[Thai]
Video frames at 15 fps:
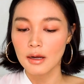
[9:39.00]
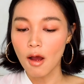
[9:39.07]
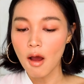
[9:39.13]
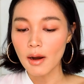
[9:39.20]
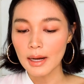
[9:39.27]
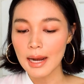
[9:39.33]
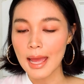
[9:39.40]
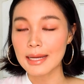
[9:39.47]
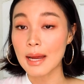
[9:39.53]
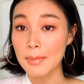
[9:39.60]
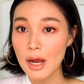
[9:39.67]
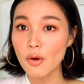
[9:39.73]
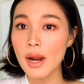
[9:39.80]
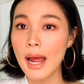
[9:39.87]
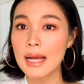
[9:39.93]
ก็นั่นแหละยัง
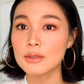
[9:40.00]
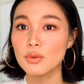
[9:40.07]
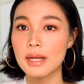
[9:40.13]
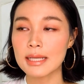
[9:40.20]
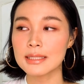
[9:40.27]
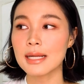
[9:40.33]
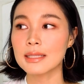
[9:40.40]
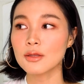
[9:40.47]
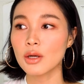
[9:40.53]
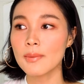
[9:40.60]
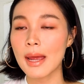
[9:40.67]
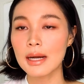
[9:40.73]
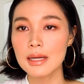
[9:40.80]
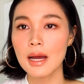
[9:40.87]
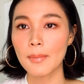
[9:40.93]
ไม่เข้าไทยตัวนี้ฉะนั้นตอน
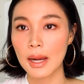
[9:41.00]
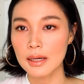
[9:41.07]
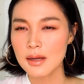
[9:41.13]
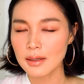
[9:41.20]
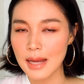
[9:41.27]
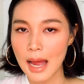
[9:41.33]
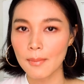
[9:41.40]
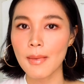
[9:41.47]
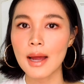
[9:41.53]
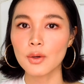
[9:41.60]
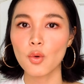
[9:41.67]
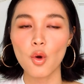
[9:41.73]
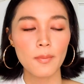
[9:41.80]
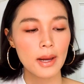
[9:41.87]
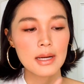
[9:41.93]
ที่แพรเลือกแพรเลือกยากมาก
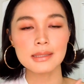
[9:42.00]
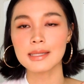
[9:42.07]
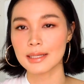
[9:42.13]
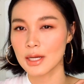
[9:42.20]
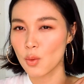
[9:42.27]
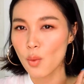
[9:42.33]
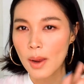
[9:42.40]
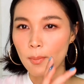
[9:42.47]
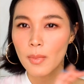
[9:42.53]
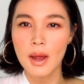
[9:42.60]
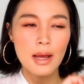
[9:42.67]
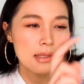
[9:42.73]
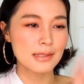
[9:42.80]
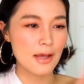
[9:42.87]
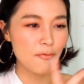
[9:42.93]
ทุกคนแพรเลือกจากในเว็บ
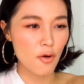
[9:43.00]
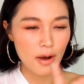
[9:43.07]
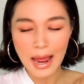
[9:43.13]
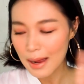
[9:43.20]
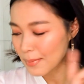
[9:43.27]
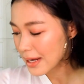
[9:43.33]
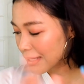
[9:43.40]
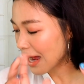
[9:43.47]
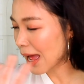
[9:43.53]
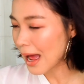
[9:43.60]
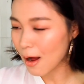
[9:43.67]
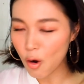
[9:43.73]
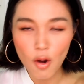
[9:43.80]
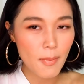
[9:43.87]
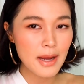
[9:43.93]
เซฟอร่าอเมริกา
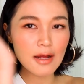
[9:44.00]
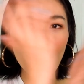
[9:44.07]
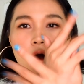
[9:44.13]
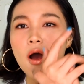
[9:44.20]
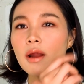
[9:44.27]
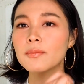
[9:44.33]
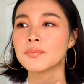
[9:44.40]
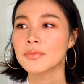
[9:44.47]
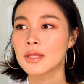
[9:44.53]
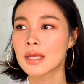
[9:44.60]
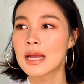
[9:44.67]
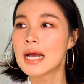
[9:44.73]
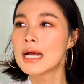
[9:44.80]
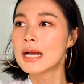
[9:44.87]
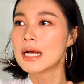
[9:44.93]
โอ้ไม่พอด
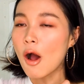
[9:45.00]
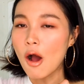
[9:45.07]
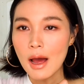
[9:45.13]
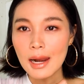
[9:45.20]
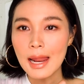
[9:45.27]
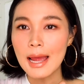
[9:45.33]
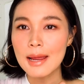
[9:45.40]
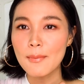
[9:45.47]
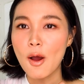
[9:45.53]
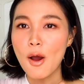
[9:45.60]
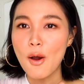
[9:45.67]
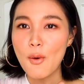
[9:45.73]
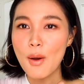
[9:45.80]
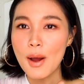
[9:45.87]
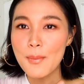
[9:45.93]
เพราะอะไร เพ
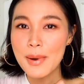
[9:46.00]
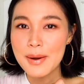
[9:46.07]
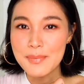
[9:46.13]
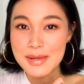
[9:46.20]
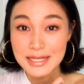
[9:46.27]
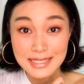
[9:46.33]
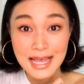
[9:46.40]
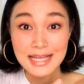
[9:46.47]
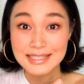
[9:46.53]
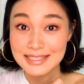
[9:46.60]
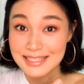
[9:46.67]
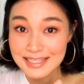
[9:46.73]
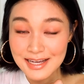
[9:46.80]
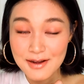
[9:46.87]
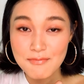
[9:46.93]
ราะว่ามันมีเฉด
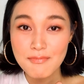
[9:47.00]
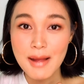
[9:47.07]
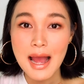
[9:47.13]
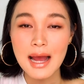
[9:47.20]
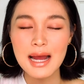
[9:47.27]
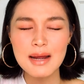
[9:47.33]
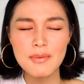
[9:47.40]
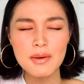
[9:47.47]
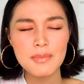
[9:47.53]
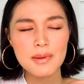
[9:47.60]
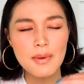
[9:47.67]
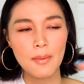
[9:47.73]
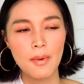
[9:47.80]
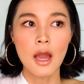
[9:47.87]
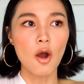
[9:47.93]
สีเยอะมากคือมันมี
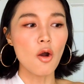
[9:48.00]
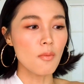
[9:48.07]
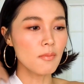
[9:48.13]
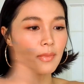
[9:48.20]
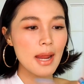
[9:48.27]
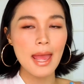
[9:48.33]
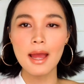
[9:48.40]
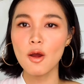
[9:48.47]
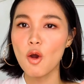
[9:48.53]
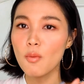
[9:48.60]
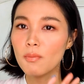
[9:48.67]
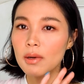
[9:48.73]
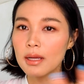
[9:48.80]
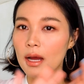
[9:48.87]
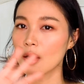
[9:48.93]
แบบอมแดงอ
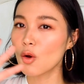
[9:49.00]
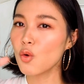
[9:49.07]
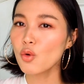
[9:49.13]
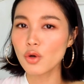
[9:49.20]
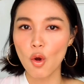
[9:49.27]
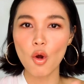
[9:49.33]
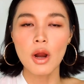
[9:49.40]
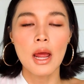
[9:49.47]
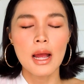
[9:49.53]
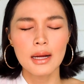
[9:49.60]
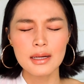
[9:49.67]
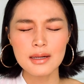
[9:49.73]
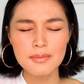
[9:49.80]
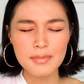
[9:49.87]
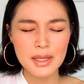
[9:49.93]
มเหลืองคูโทน
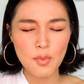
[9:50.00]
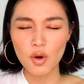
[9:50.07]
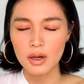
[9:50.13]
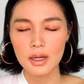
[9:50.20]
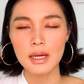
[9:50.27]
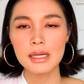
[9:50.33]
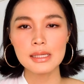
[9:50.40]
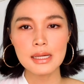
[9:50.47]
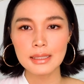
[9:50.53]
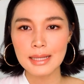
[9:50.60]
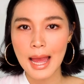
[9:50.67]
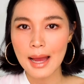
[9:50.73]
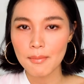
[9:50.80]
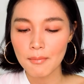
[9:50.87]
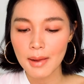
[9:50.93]
คือมีหมดเลยเลือก
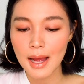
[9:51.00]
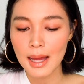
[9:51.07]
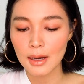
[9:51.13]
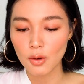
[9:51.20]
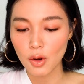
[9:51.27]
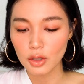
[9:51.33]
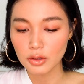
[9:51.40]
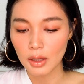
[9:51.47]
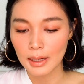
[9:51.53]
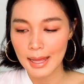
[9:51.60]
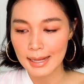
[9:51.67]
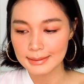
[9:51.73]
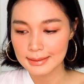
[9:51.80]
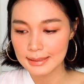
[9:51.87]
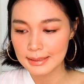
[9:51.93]
ยากมากแล้วก็ตอน
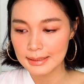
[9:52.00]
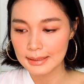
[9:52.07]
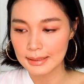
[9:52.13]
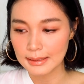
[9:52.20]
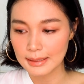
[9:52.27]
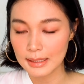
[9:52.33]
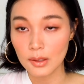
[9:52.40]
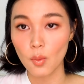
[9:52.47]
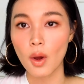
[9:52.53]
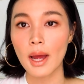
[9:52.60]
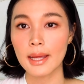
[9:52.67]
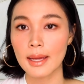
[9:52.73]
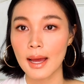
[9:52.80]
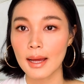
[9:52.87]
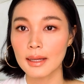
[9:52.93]
แรกที่คิด
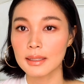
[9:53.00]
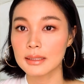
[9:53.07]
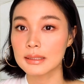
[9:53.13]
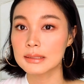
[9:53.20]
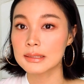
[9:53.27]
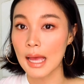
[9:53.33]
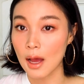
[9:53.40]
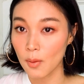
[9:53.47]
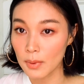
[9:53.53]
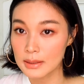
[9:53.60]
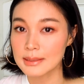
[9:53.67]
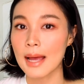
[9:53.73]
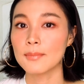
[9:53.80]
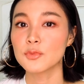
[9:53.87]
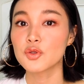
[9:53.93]
ไว้อะจะเอาเบ
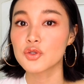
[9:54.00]
อร์